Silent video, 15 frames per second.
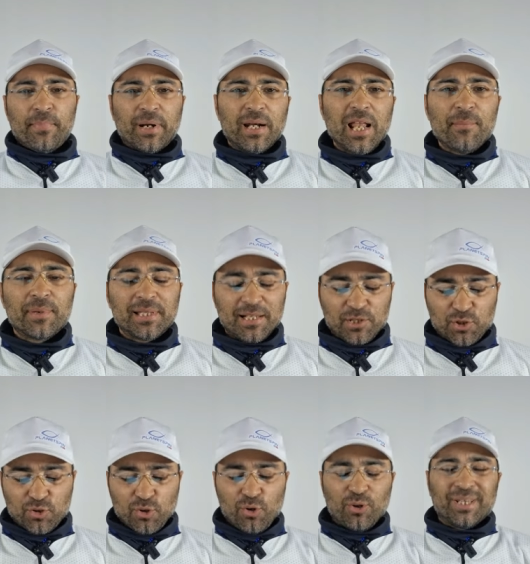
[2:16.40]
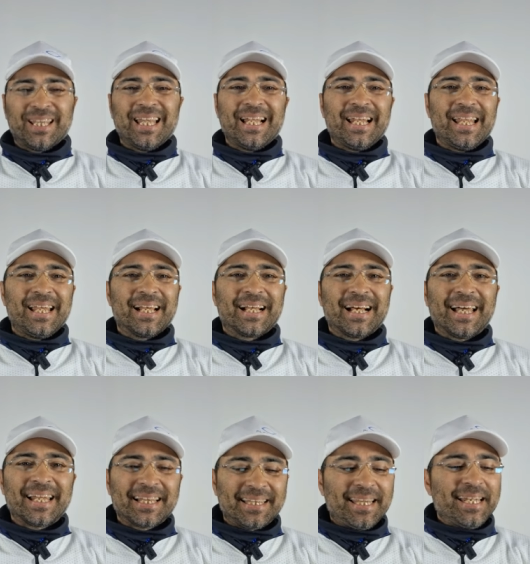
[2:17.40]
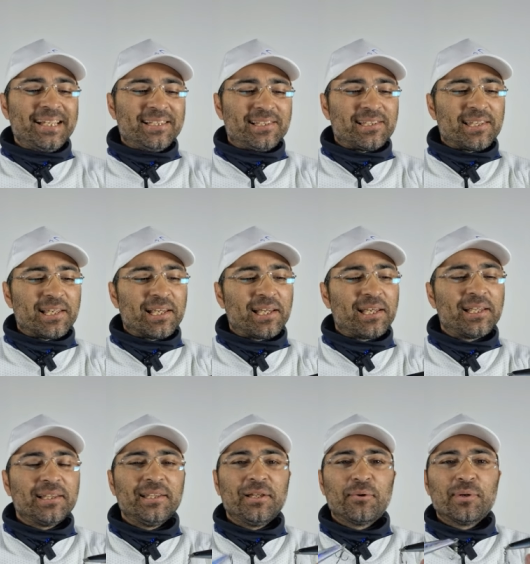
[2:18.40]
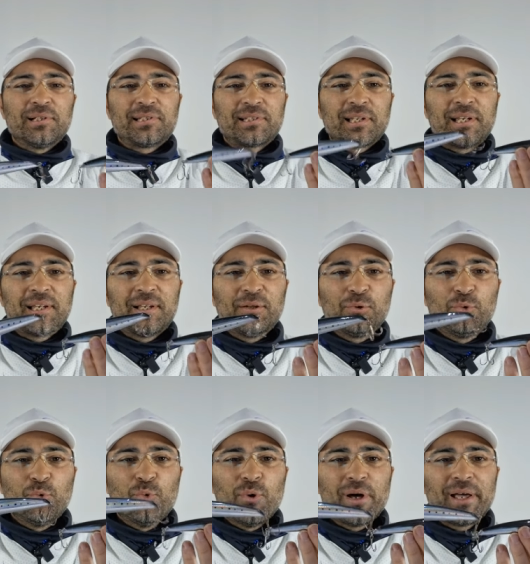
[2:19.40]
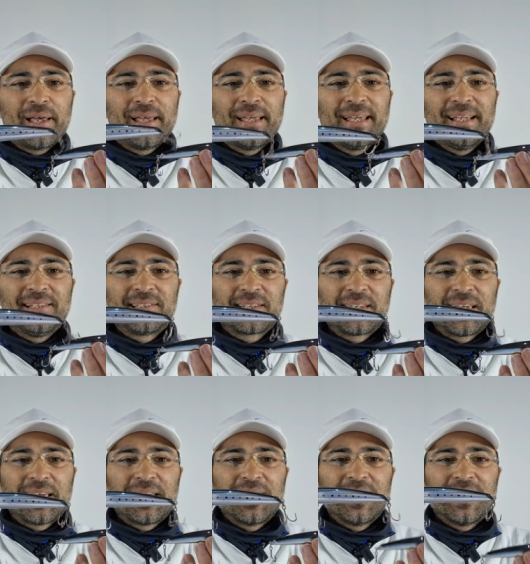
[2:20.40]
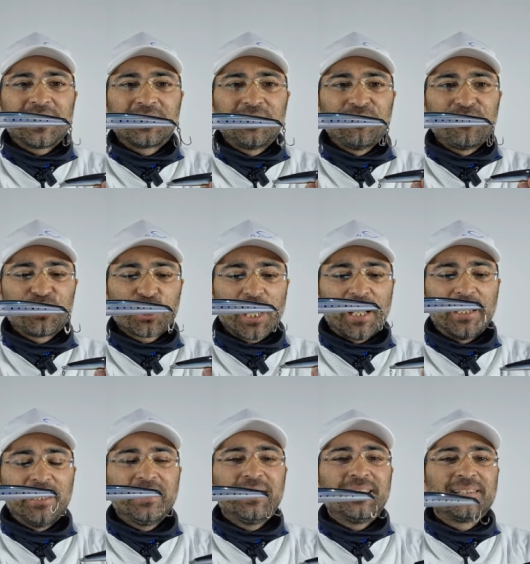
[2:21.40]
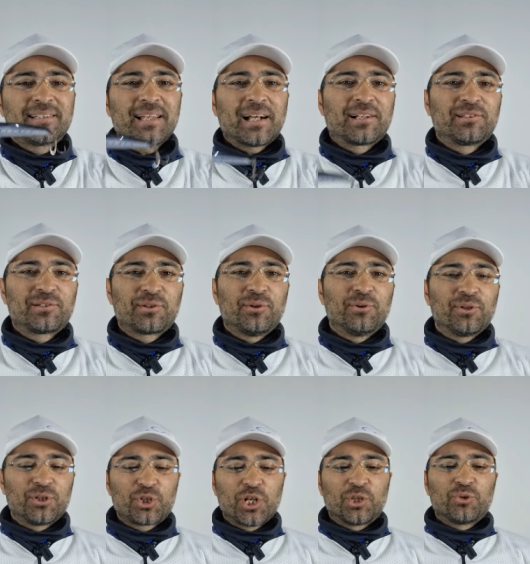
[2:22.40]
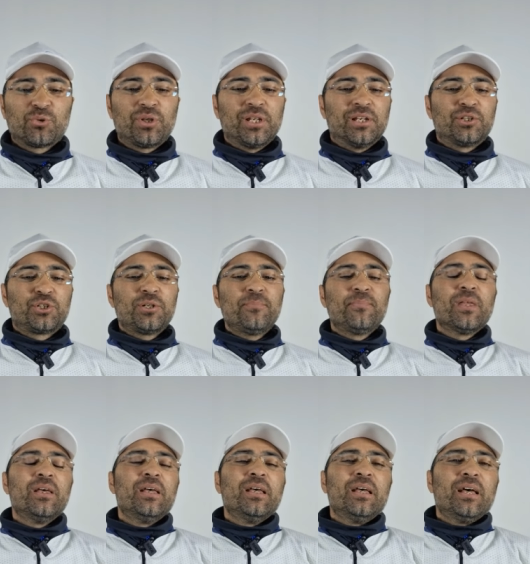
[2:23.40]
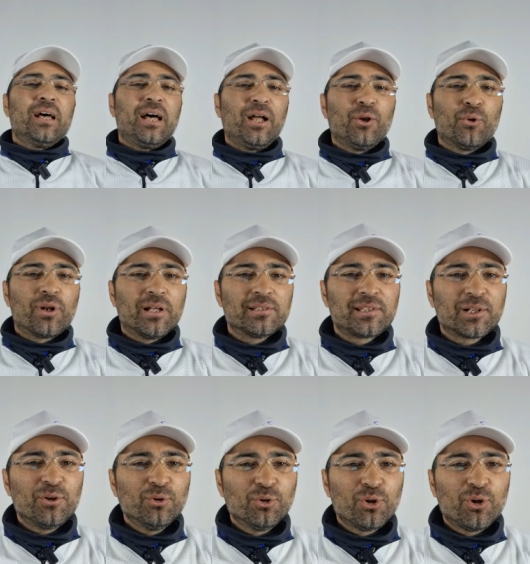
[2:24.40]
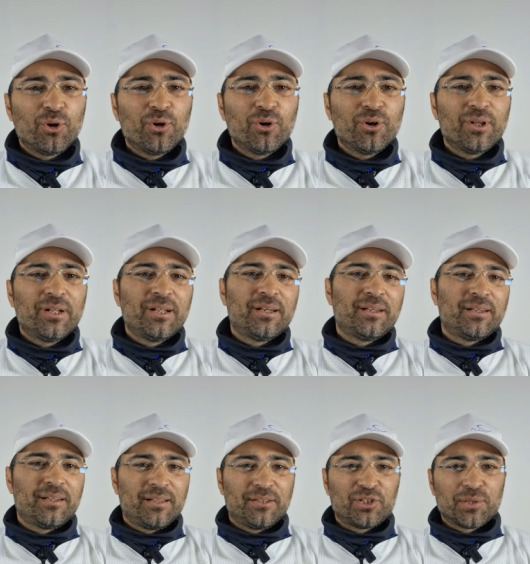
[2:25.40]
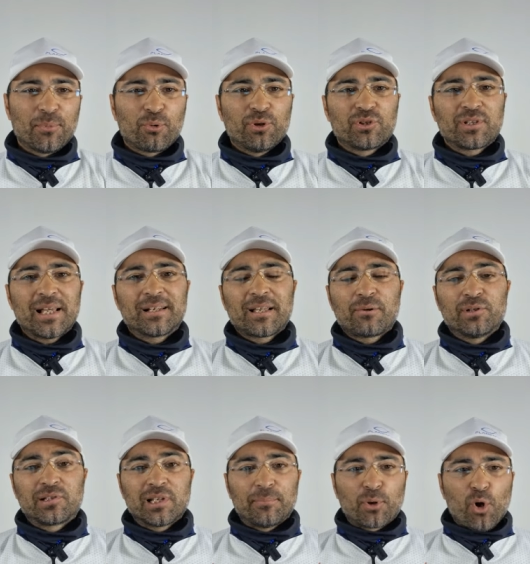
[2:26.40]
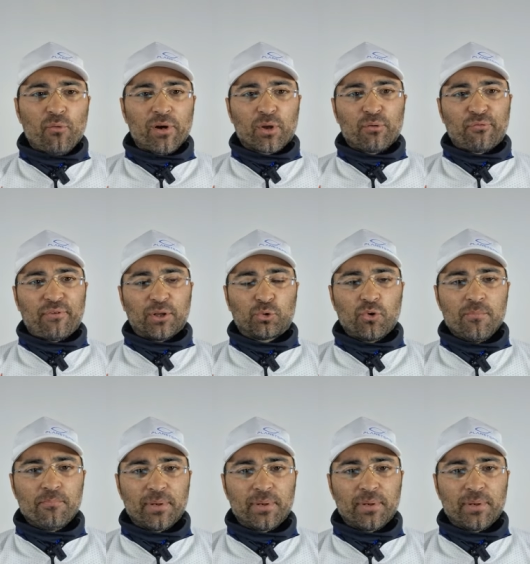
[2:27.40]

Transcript: Parliamo adesso delle caratteristiche di queste due esche artificiali del Saxton 110 allora, secondo il, diciamo questa, anche questa prova che ho fatto